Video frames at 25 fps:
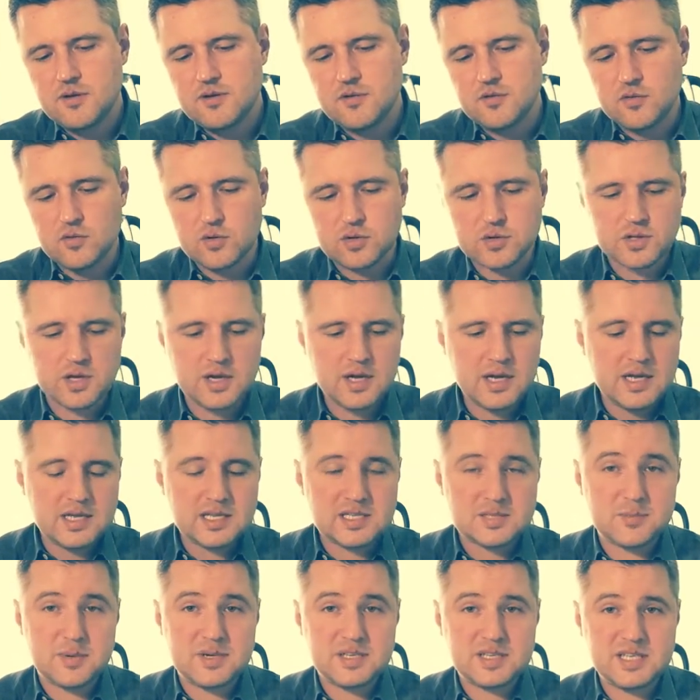Вот.
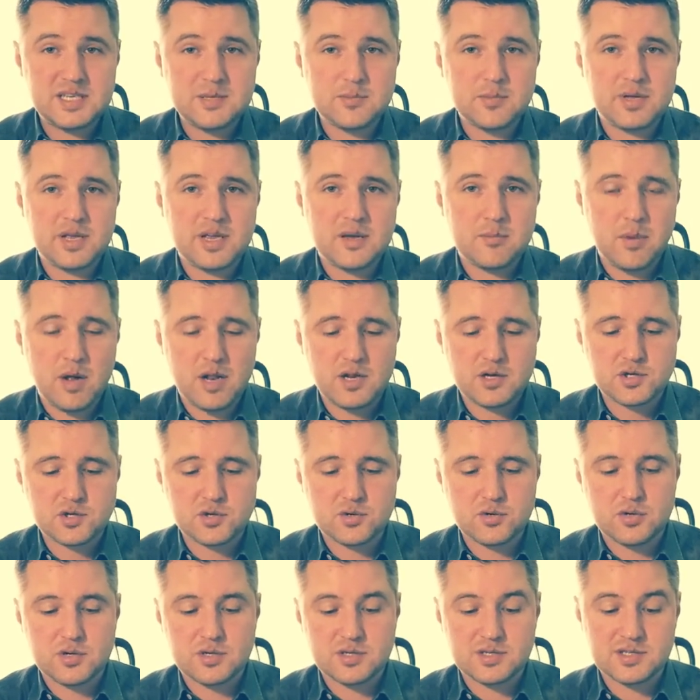Спасибо ей
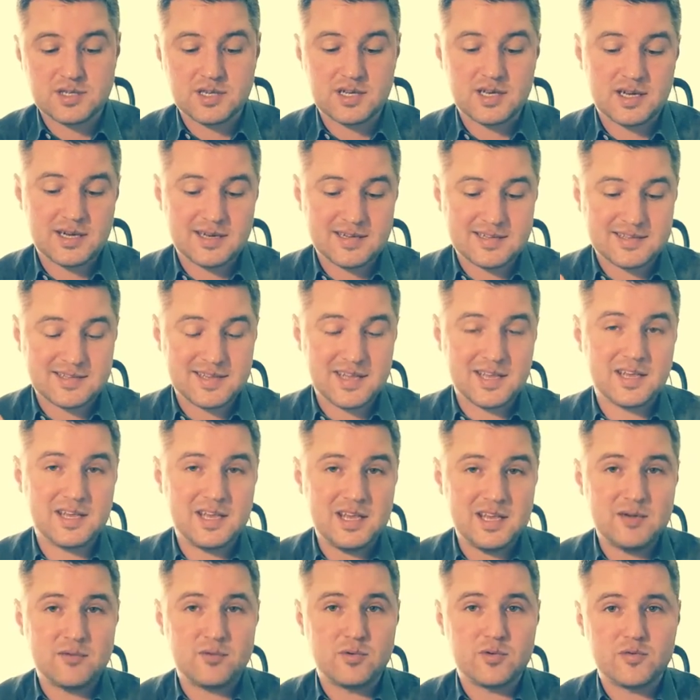большое за
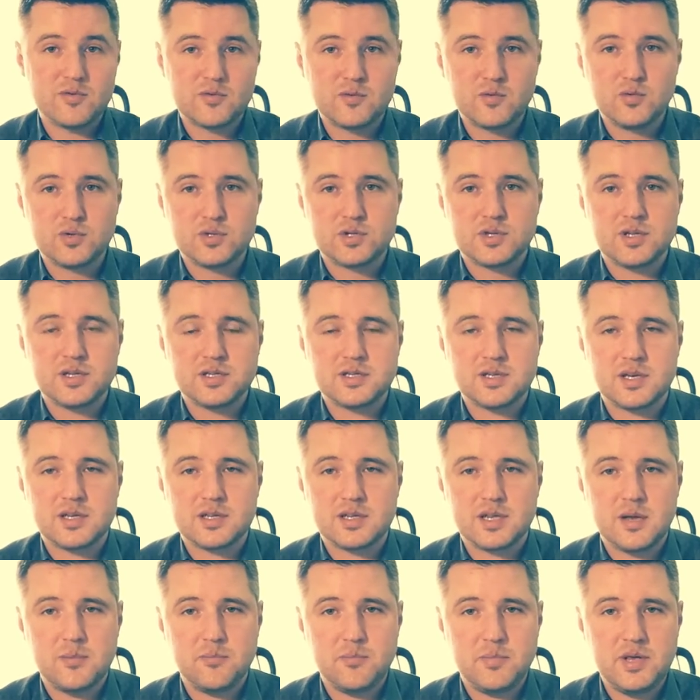такие вот вкусные
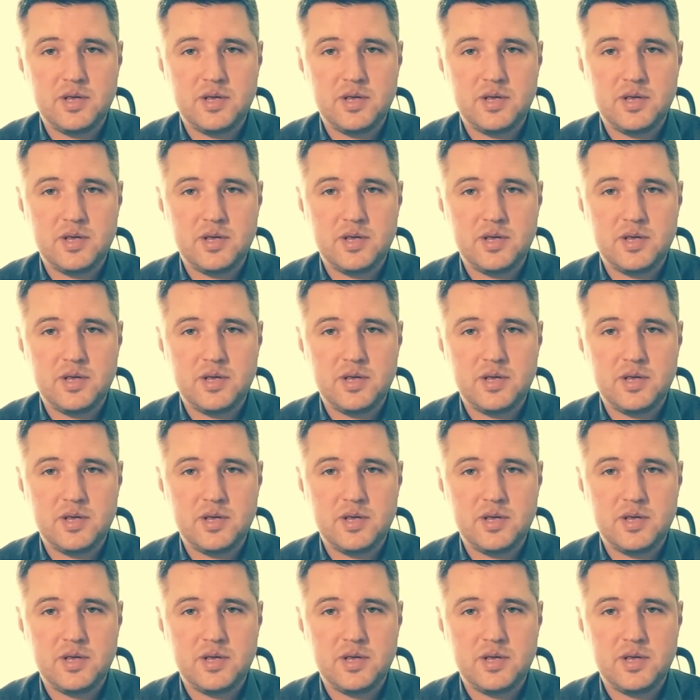сорта